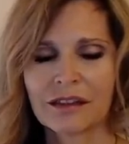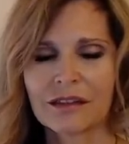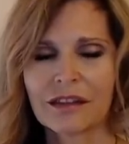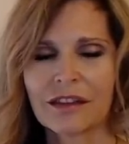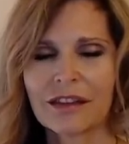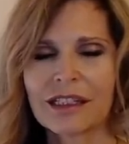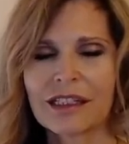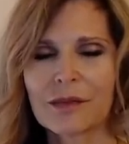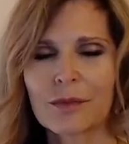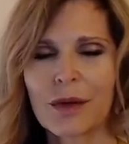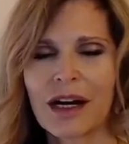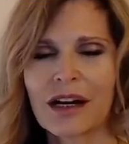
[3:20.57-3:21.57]
dans
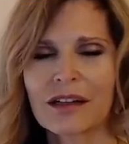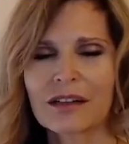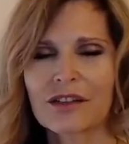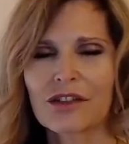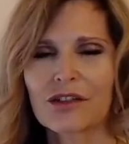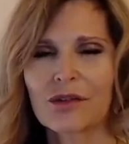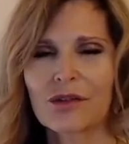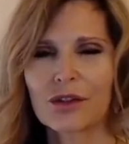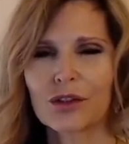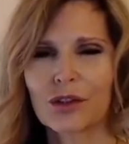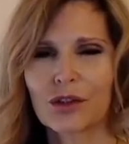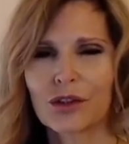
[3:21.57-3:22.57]
l'espace de
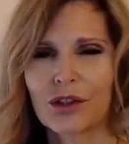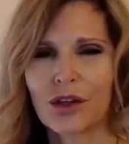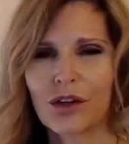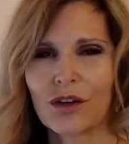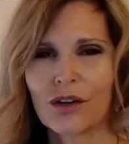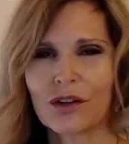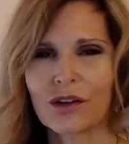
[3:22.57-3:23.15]
votre cœur.